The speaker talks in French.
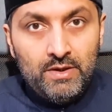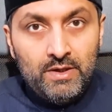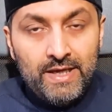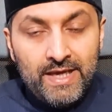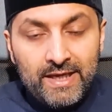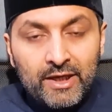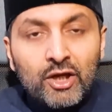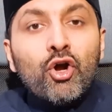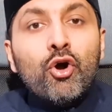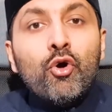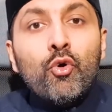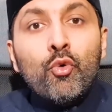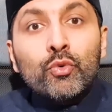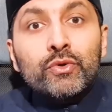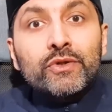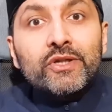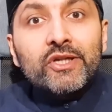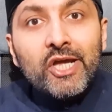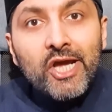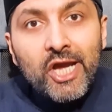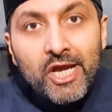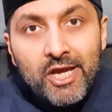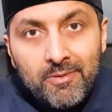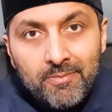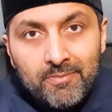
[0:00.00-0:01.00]
et quand on
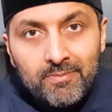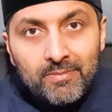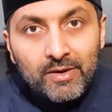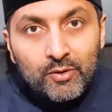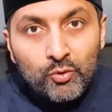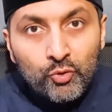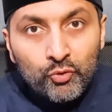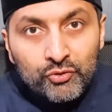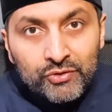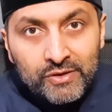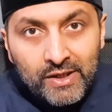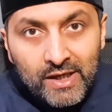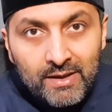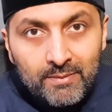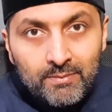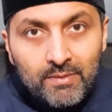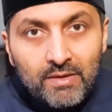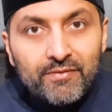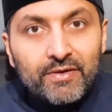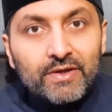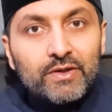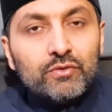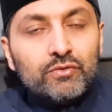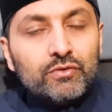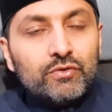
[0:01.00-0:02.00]
aime, on aime
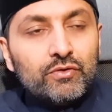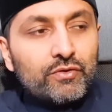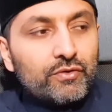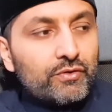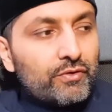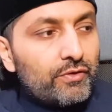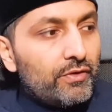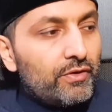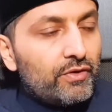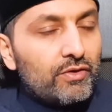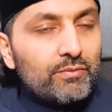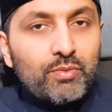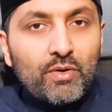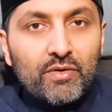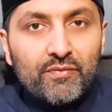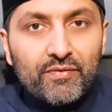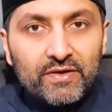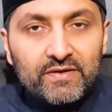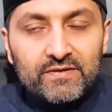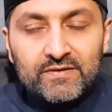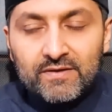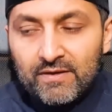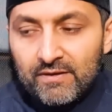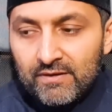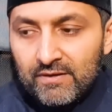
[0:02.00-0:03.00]
avec notre cœur le
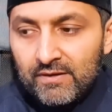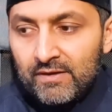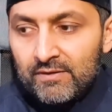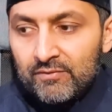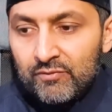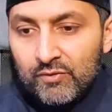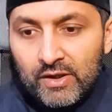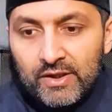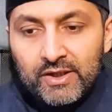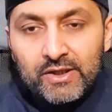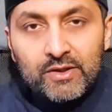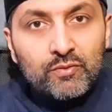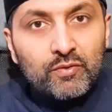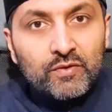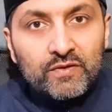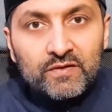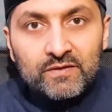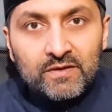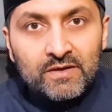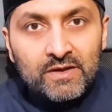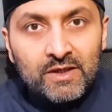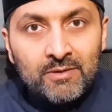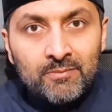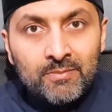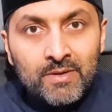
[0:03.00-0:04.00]
prophète sallallahu
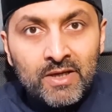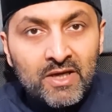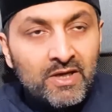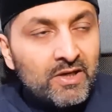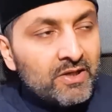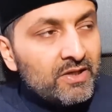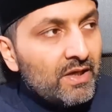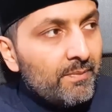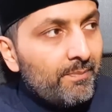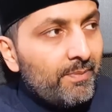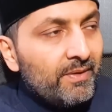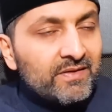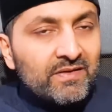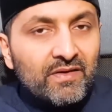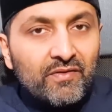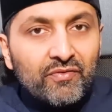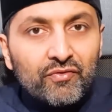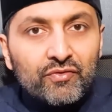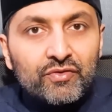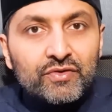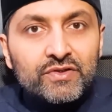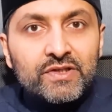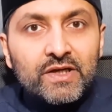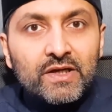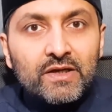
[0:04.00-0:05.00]
il n'y a pas ces
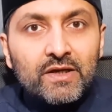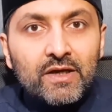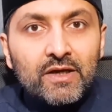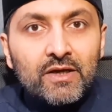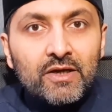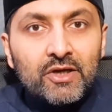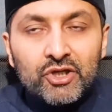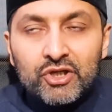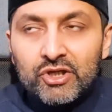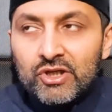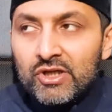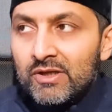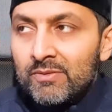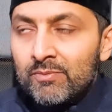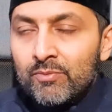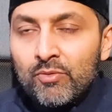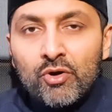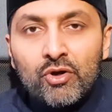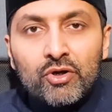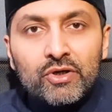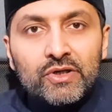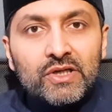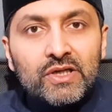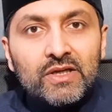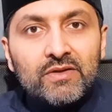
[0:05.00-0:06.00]
frontières-là, il est
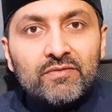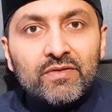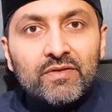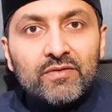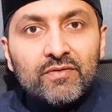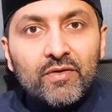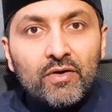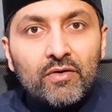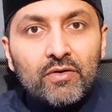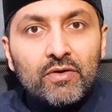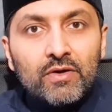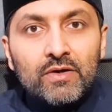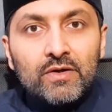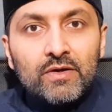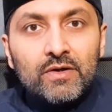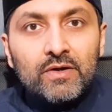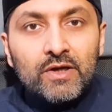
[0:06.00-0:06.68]
mort, il est vivant.